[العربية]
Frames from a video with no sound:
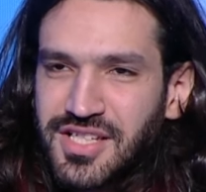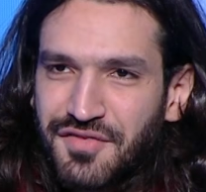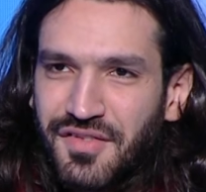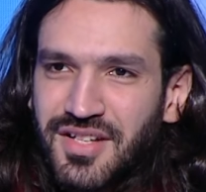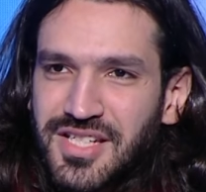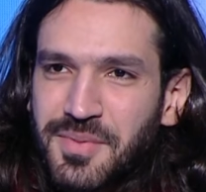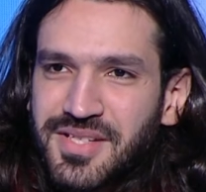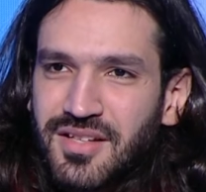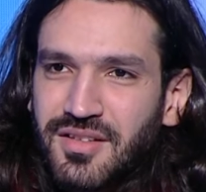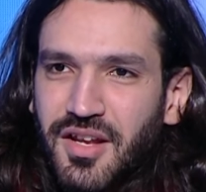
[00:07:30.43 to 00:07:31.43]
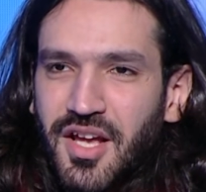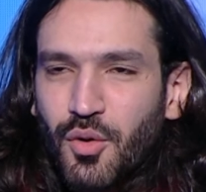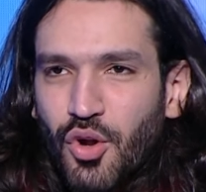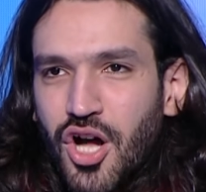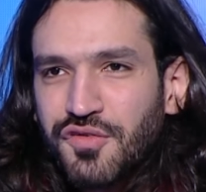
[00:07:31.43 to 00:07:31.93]
اسافر اسيب اسكندريه
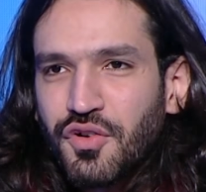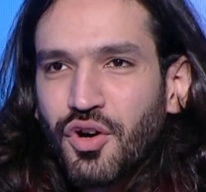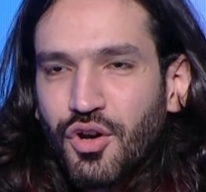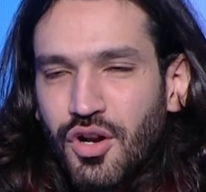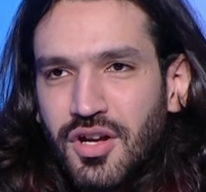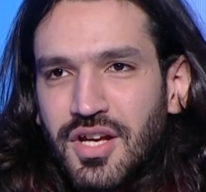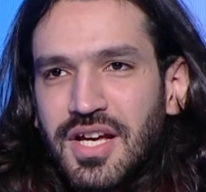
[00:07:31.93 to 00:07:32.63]
واروح اقعد في القاهره